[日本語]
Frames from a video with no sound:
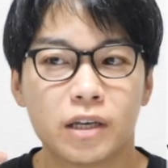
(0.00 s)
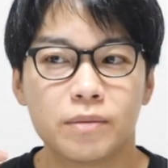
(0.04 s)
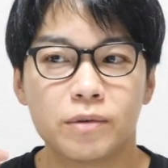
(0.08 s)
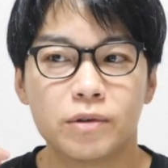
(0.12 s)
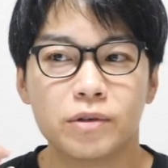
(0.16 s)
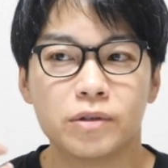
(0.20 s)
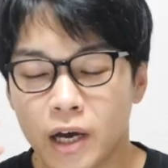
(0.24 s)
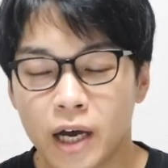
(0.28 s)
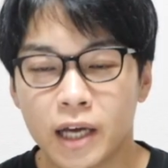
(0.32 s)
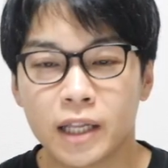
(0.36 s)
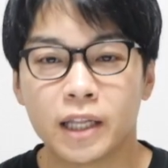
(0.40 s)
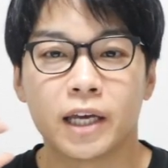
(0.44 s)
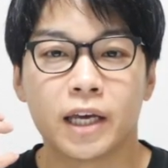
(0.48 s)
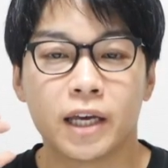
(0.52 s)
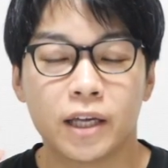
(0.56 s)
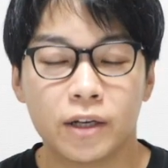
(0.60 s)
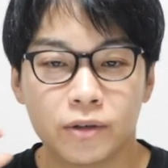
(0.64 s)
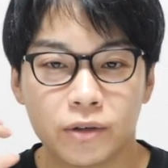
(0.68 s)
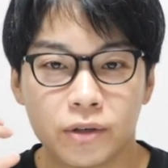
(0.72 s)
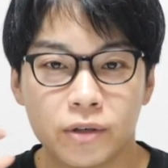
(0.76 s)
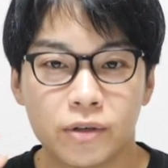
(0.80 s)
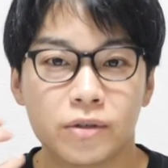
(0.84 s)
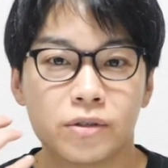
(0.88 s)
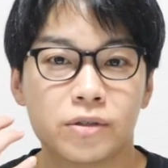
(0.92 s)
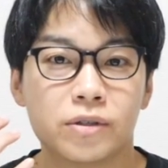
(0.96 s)
も肌への
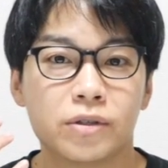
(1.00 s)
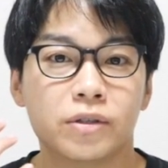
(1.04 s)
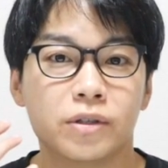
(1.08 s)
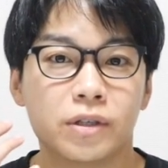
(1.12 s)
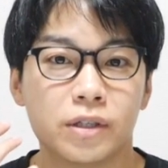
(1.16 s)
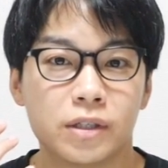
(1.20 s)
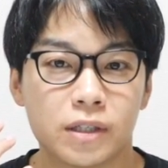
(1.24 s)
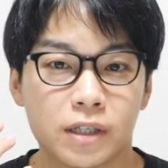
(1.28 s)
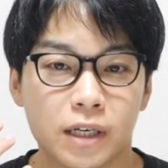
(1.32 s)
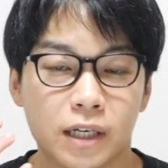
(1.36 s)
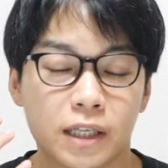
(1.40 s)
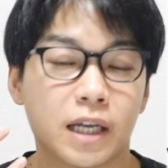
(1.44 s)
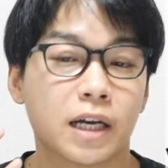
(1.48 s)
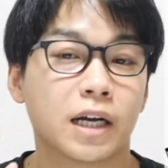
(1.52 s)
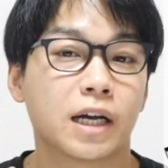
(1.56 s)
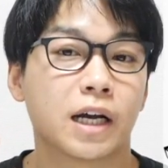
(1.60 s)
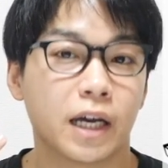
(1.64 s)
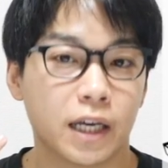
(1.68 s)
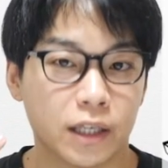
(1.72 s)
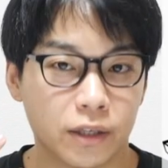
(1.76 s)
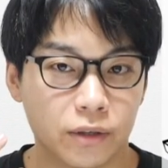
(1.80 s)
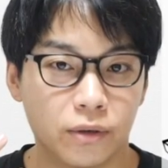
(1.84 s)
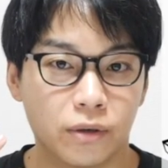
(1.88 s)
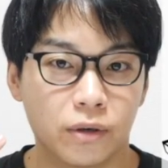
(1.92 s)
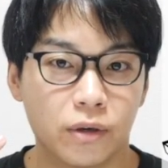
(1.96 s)
吸収率が高
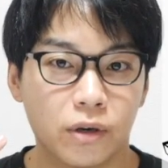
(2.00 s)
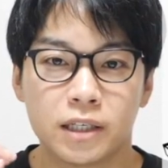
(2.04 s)
いと